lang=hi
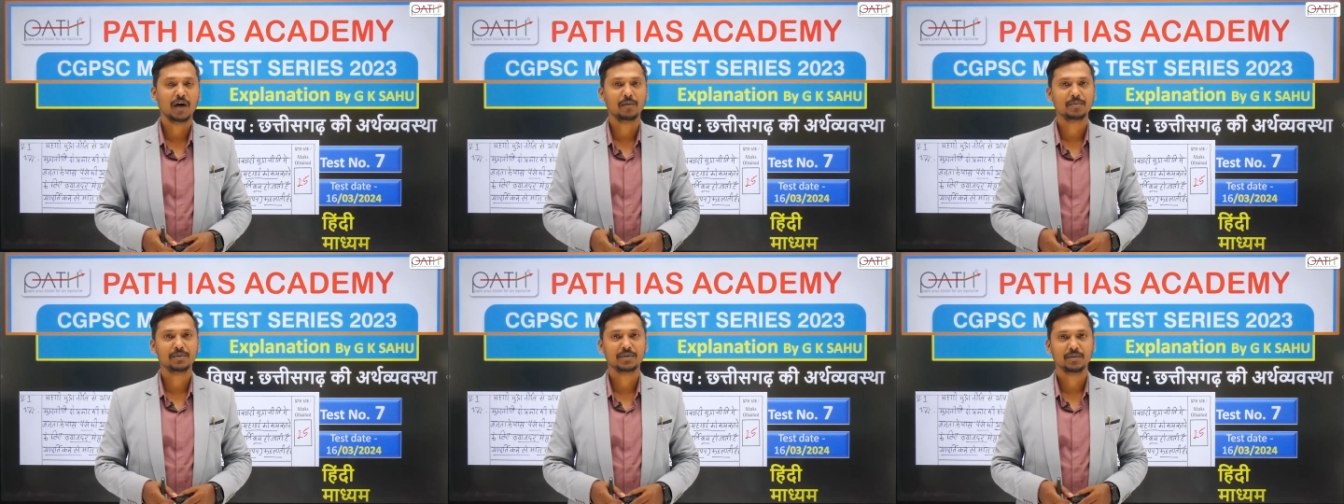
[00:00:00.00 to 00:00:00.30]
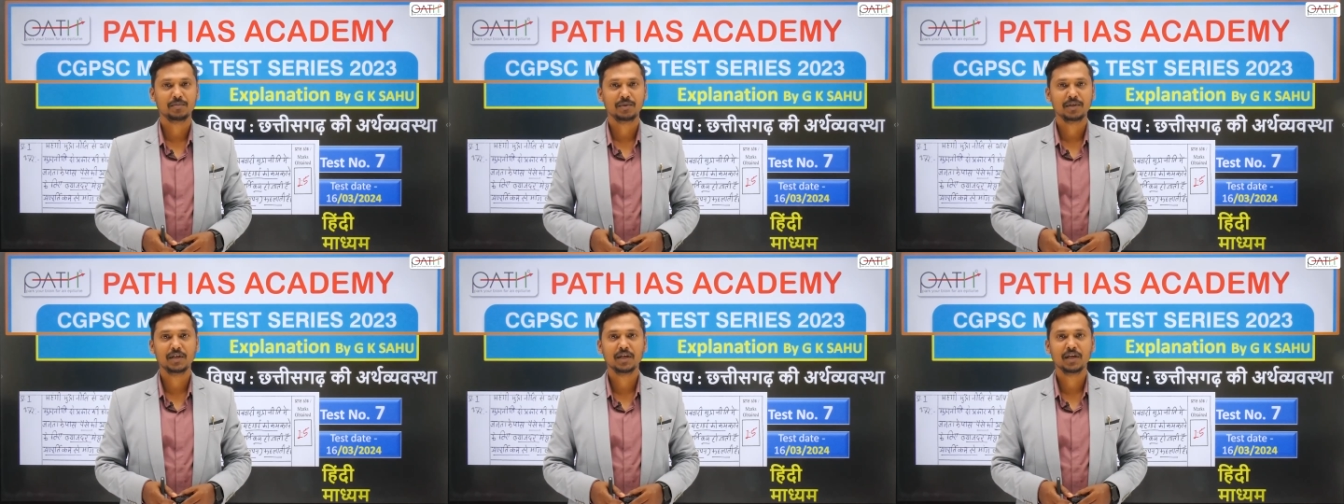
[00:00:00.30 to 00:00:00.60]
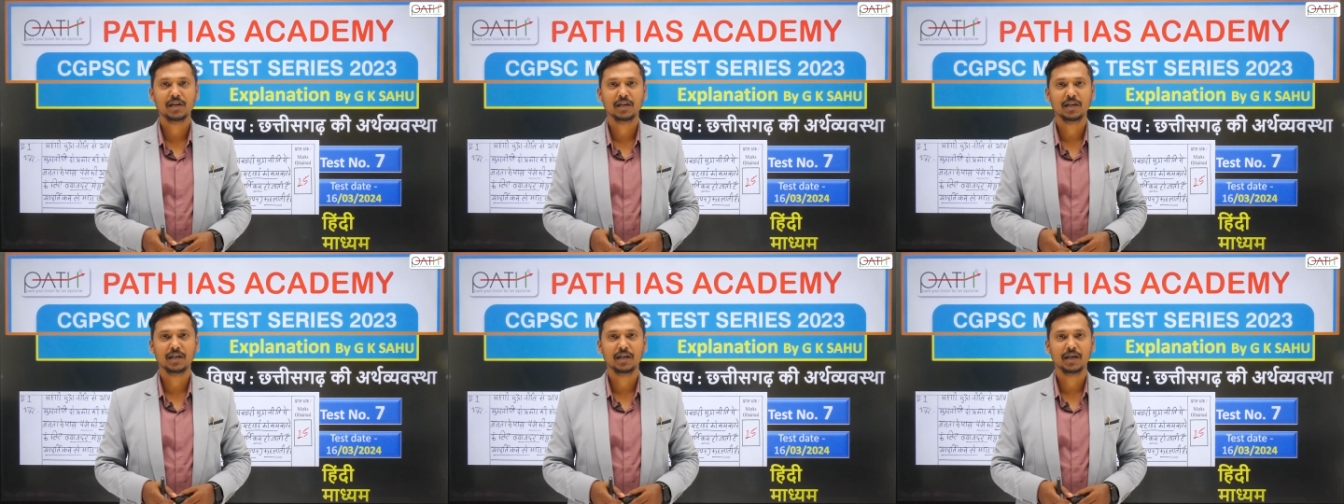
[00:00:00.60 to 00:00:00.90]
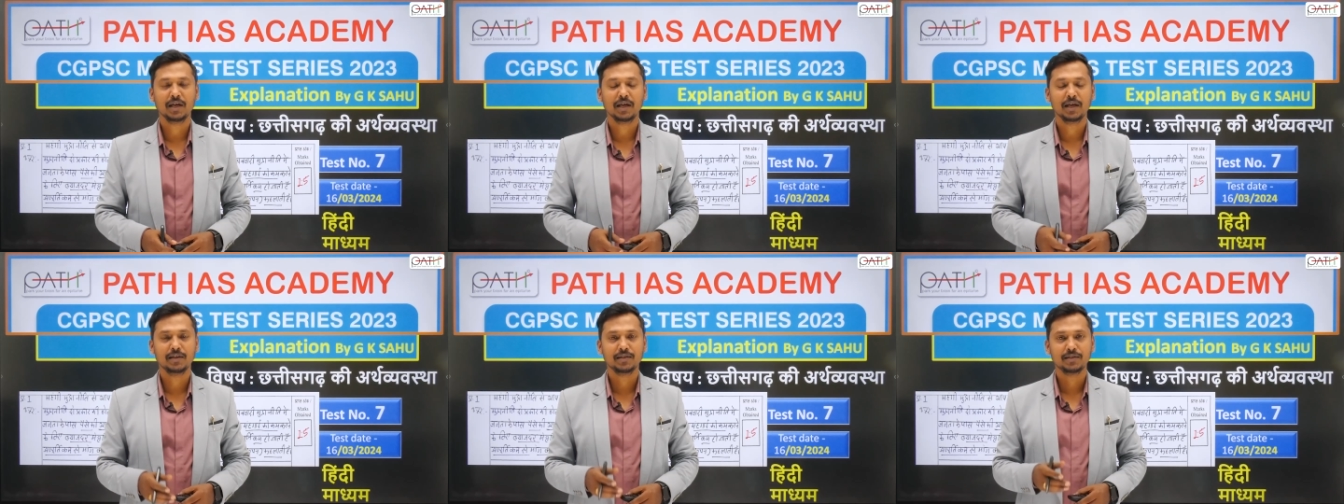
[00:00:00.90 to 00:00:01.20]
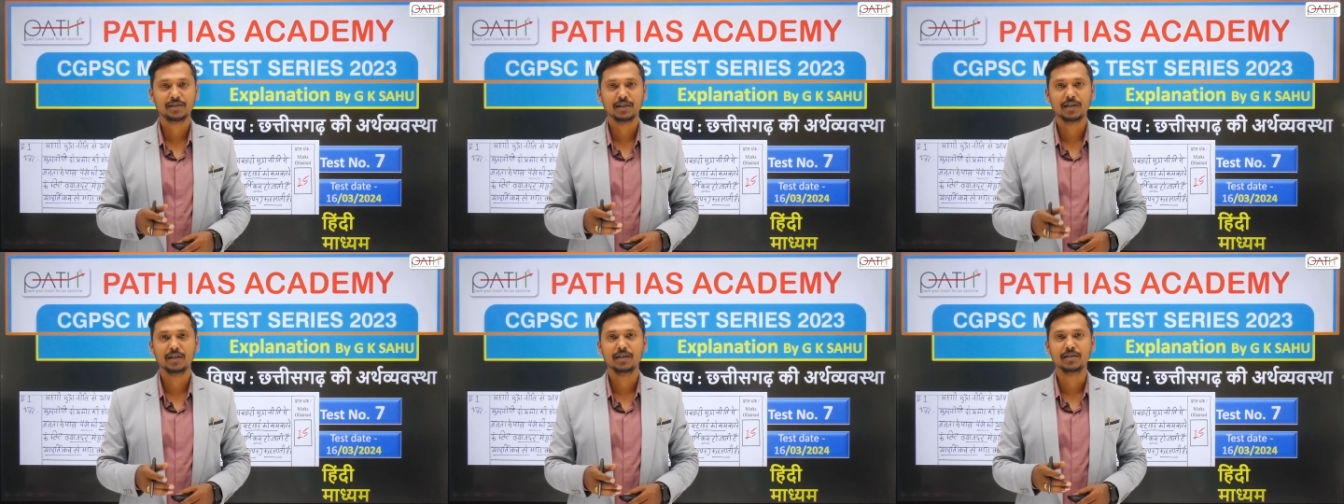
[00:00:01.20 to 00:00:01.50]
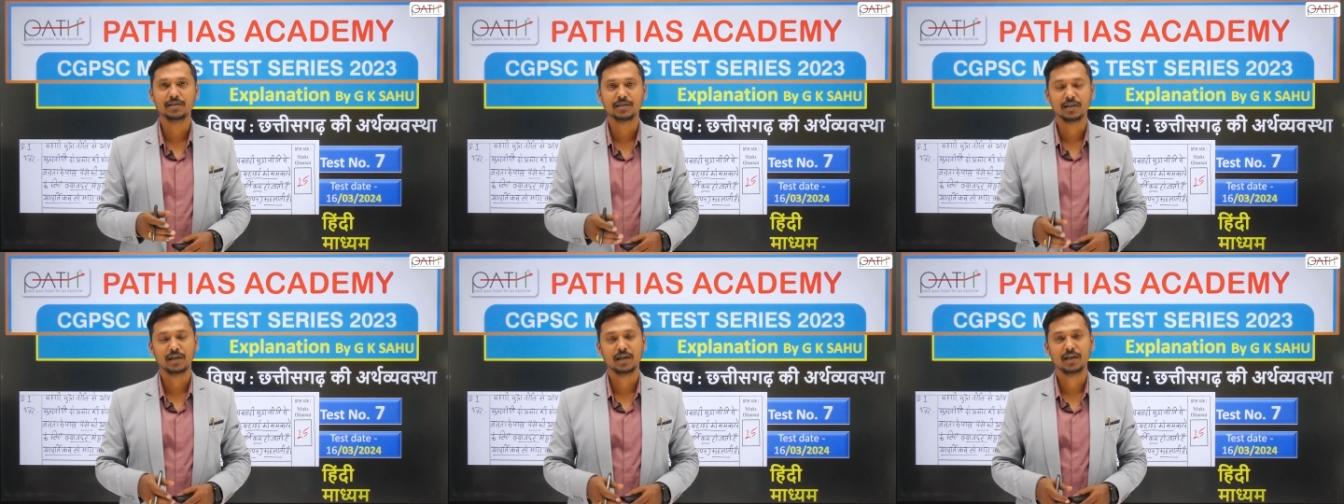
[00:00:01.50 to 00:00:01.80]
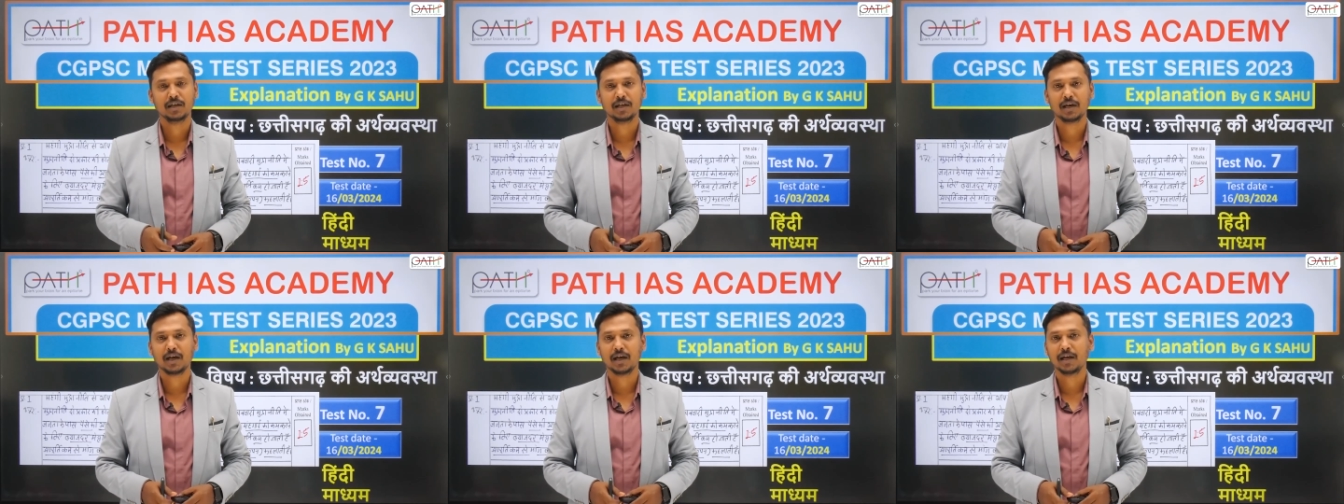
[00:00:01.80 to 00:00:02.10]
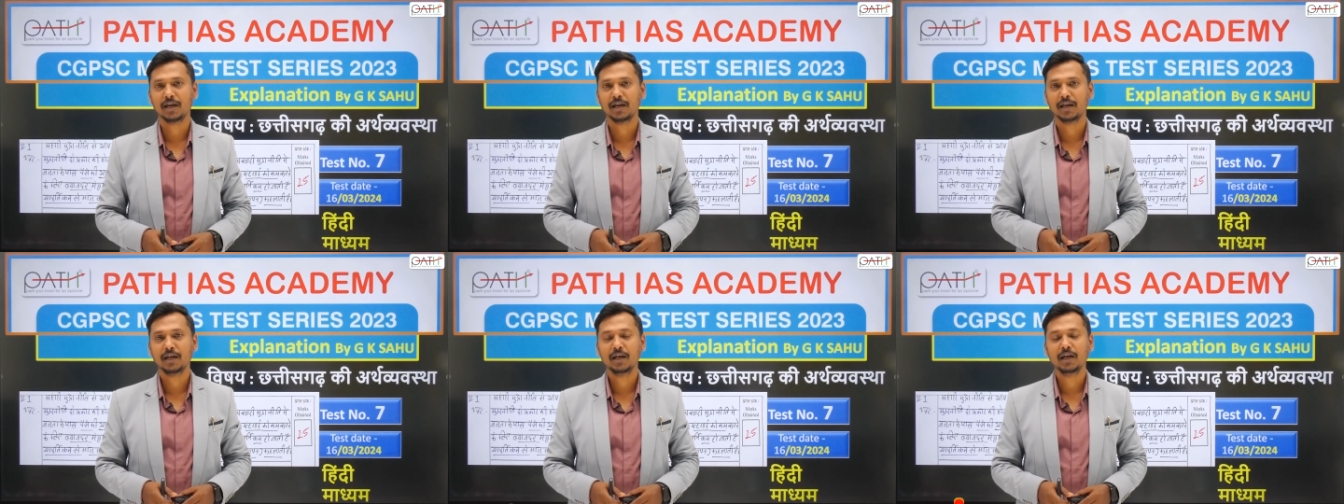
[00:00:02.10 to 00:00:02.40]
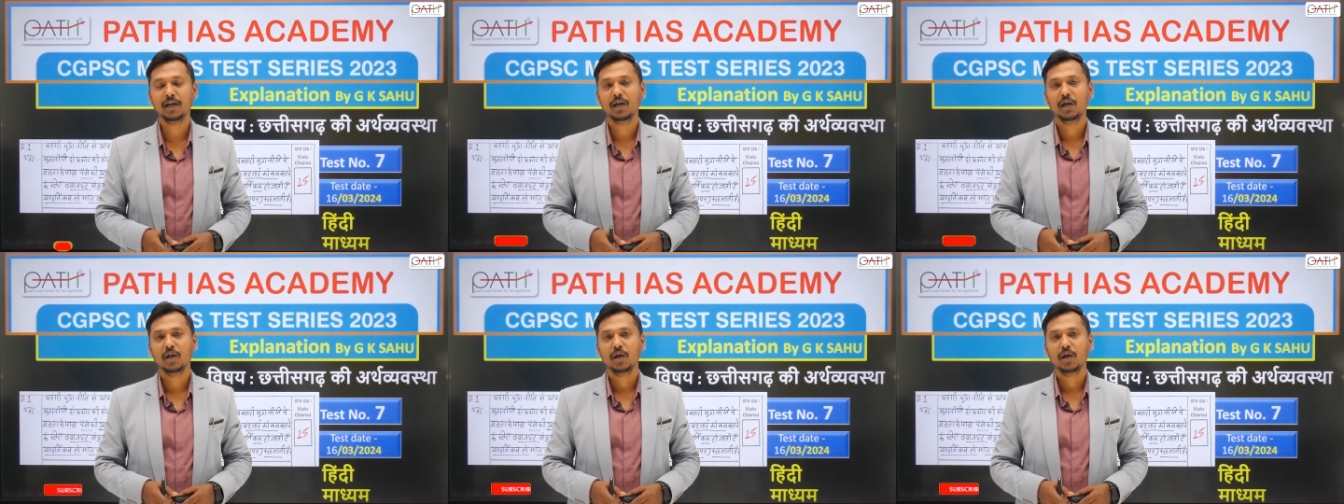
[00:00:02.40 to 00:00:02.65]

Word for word: आप सभी के लिए एक सीरीज लेकर आया है